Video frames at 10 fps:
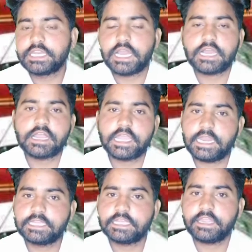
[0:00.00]
इलाका
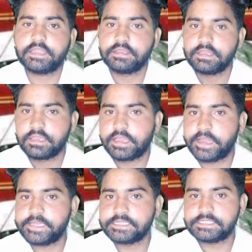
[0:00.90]
कहलाता है
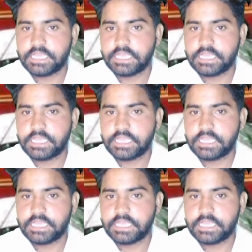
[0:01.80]
गाय